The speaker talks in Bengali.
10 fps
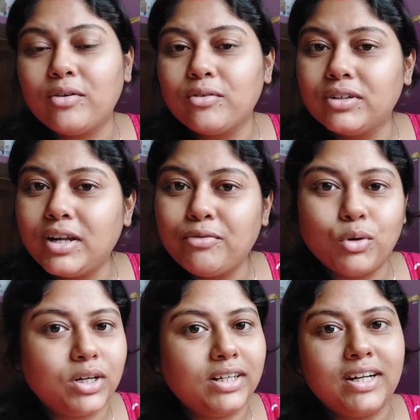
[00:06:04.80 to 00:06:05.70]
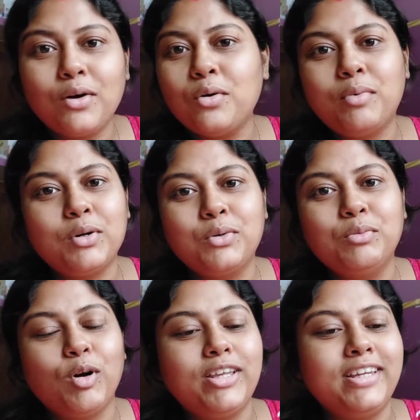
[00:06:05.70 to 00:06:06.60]
একটা ফোটটাও আমার ঘুম
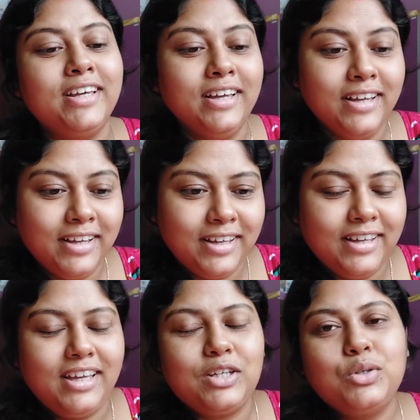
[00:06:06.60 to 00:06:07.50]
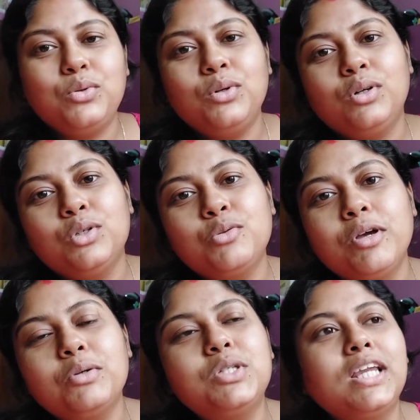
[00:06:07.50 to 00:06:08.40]
হয়নি একটু
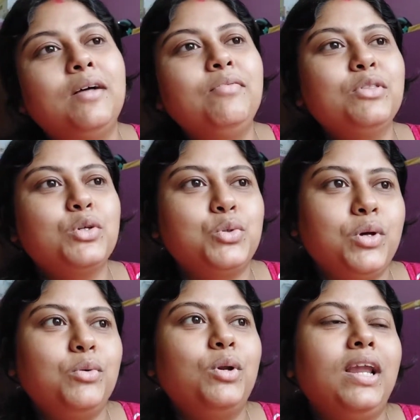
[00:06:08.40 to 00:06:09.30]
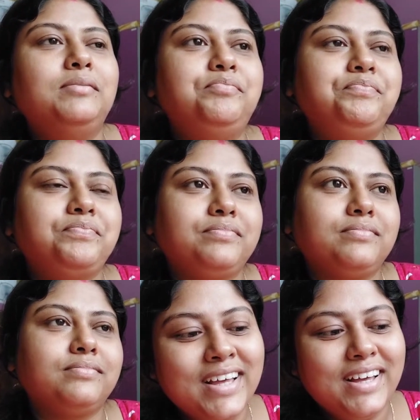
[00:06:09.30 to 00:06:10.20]
শুয়েও ছিলাম তো শুয়ে উঠলাম
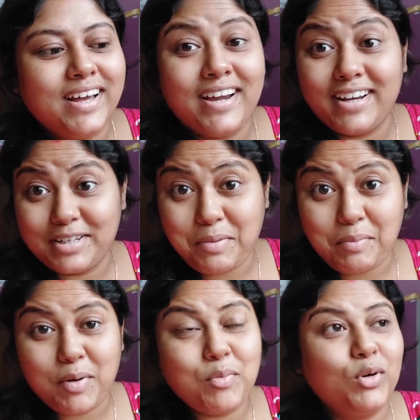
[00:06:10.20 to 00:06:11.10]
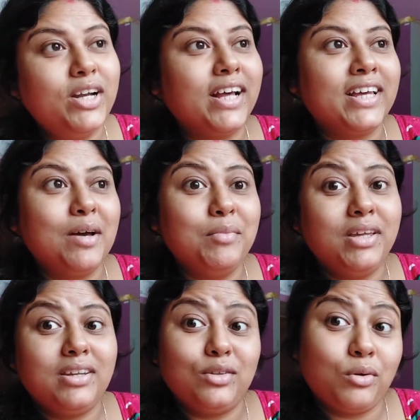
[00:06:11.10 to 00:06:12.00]
আর একটা ব্যাপার বলে রাখি আমি
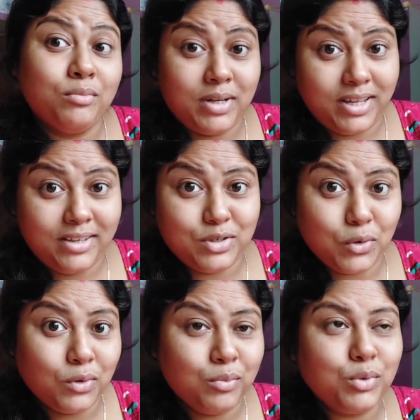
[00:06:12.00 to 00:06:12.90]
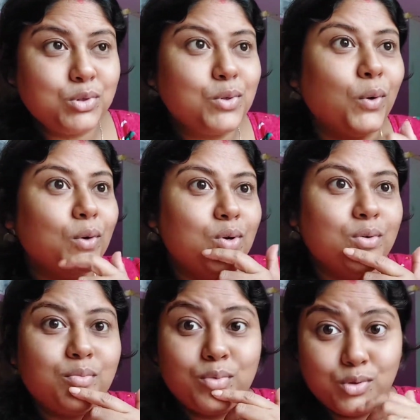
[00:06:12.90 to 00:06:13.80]
এটা মানে যখন পুচকু হলো
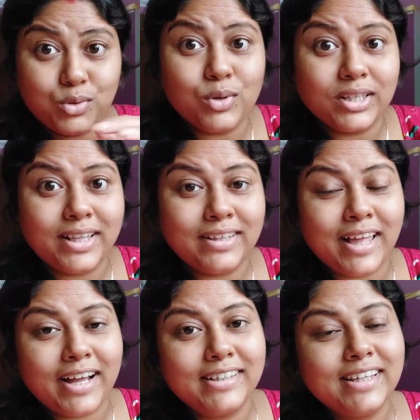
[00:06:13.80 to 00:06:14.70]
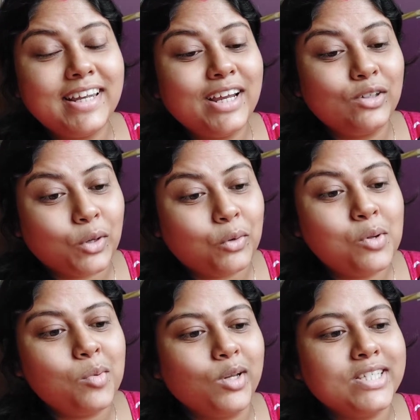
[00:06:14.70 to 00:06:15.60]
পুচকুকে দেখাতে নিয়ে এলো
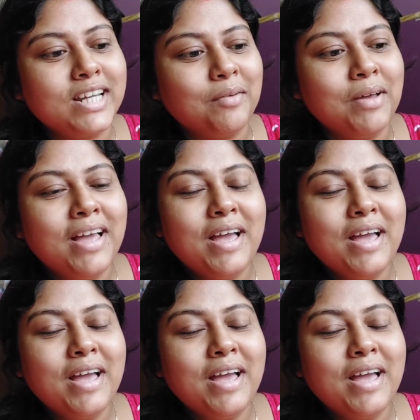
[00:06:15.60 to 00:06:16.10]
তখনও বলেছিলাম